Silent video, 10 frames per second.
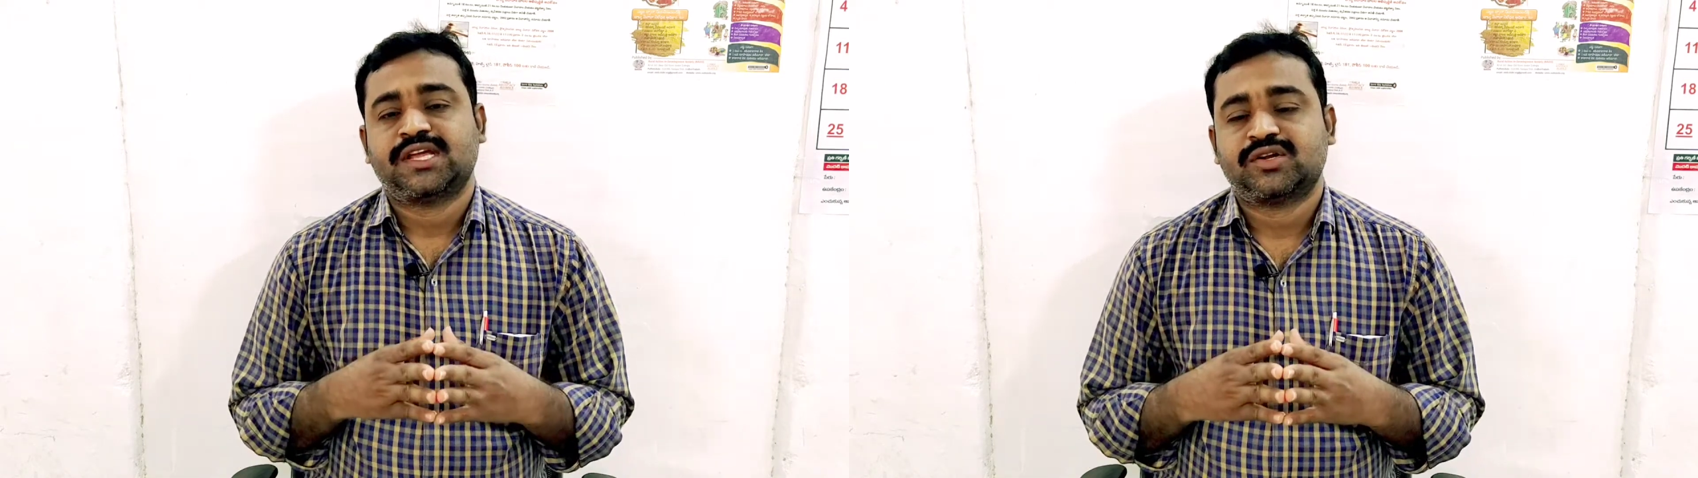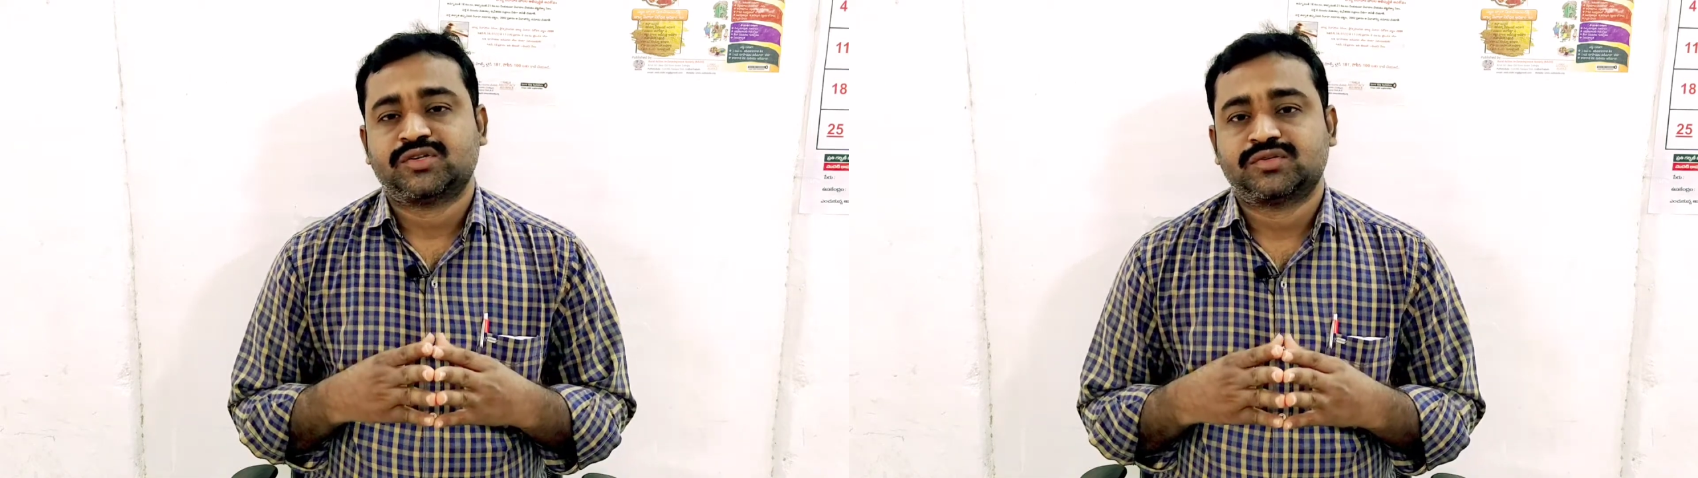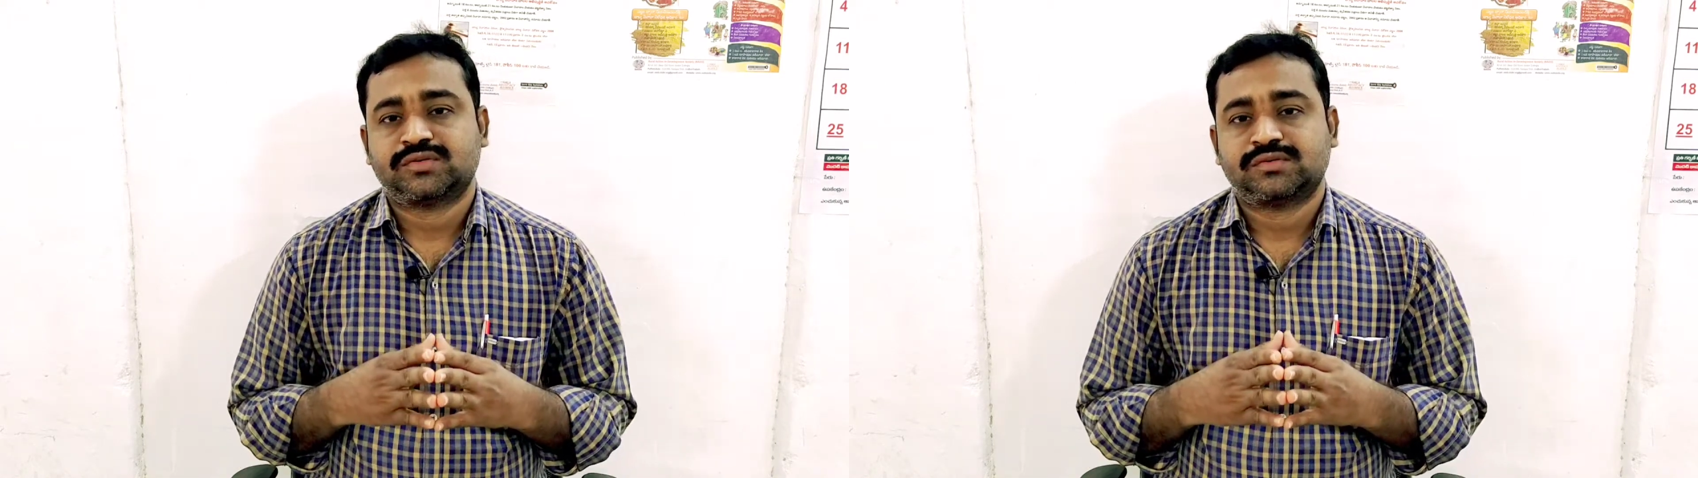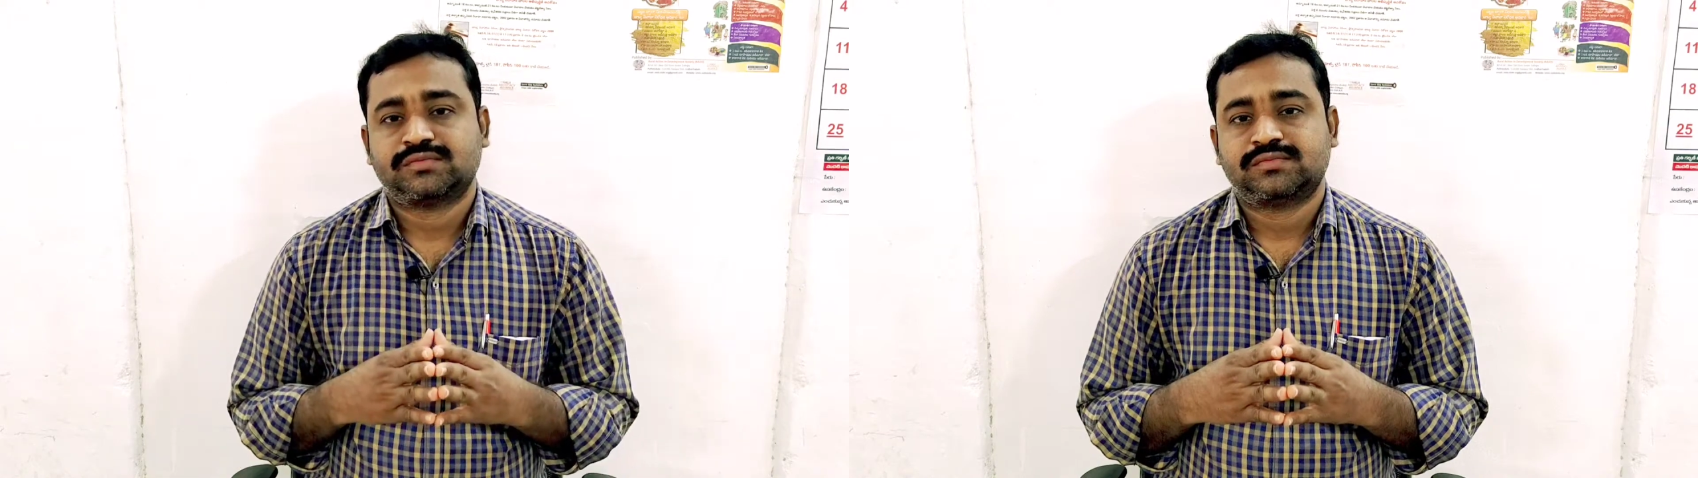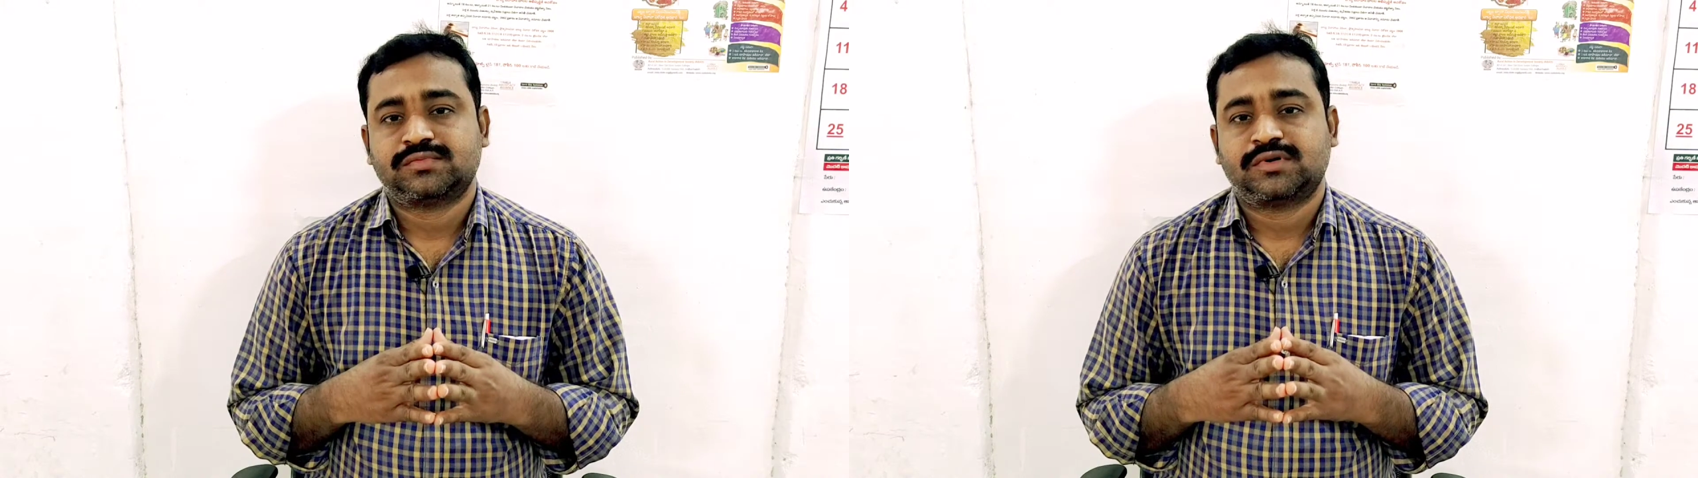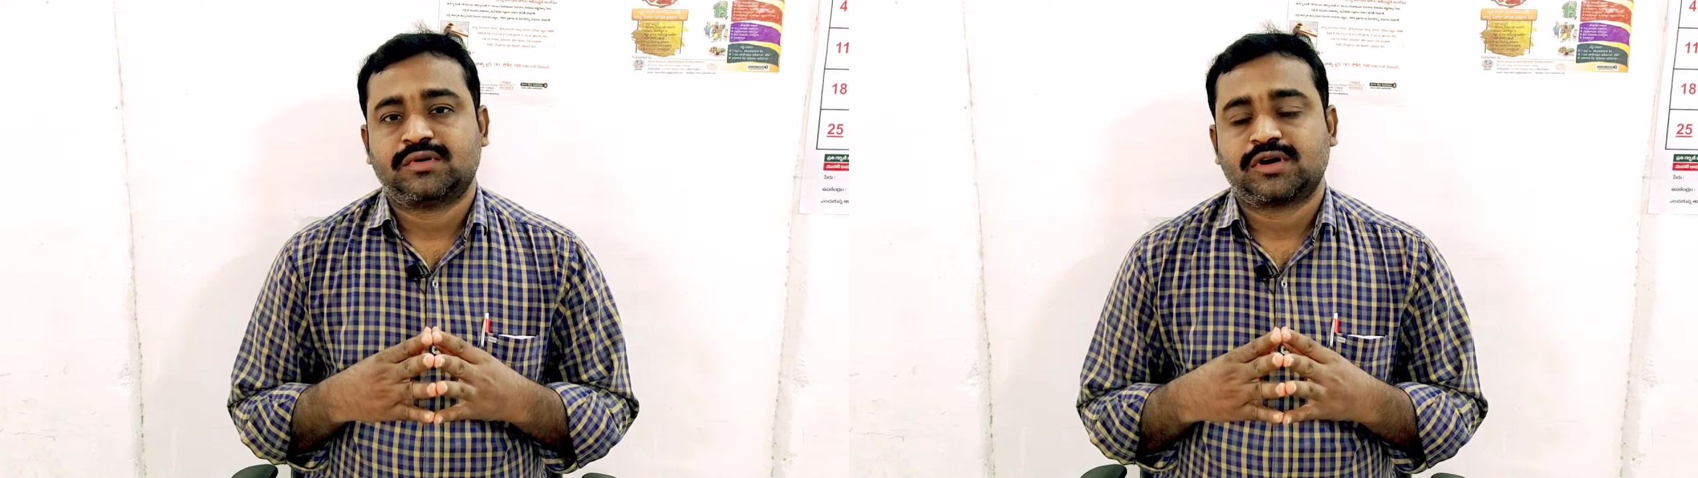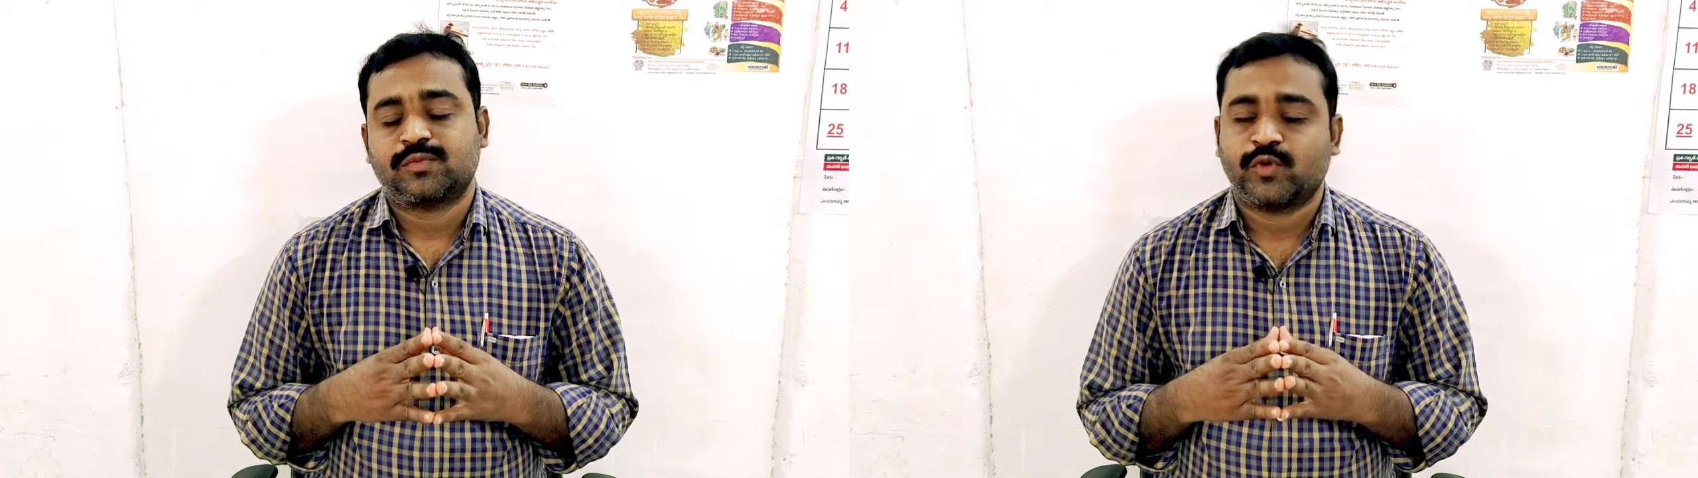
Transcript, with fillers: ఈరోజు ఒక